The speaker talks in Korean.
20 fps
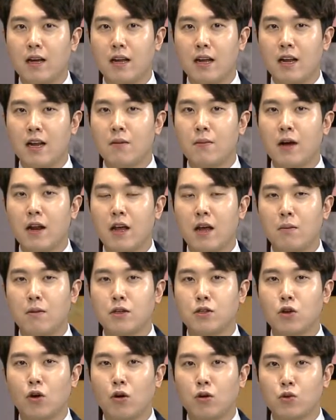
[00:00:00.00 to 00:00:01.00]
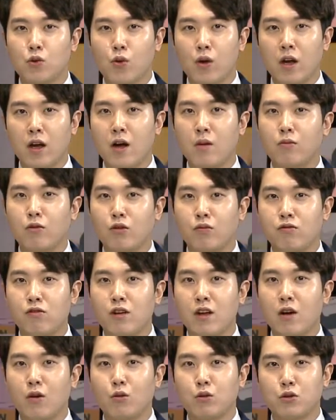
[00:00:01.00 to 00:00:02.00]
일반암에서 소외감으로
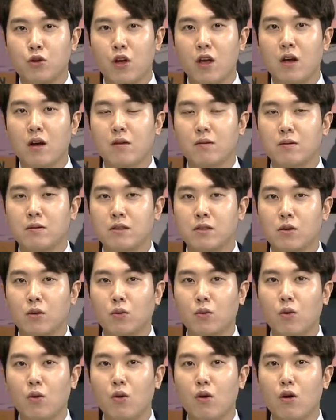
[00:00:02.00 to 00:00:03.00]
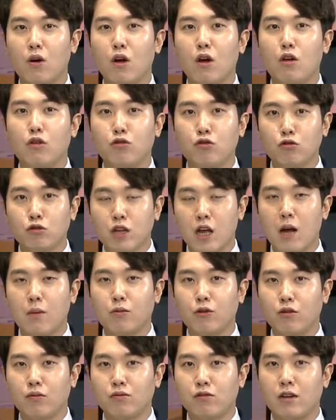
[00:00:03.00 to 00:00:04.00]
분리하고 소외감에서 또
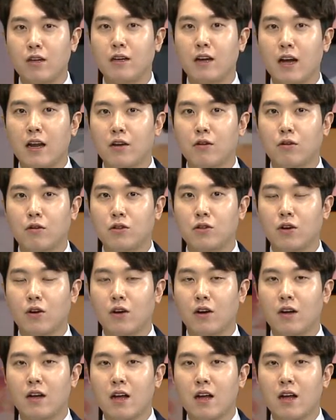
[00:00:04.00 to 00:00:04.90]
유사암으로 분리를 하는 거죠.